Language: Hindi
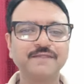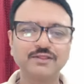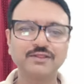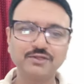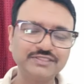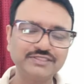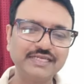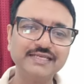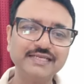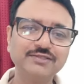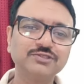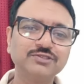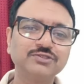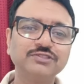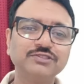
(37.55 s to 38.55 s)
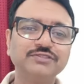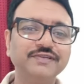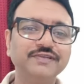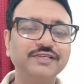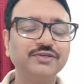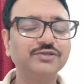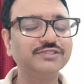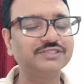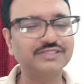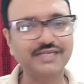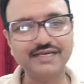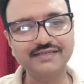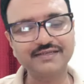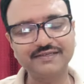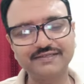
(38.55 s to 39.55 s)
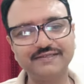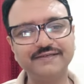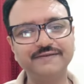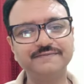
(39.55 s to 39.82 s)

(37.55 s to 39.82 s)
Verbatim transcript: तो चलिए दोस्तों इस वीडियो को स्टार्ट करते हैं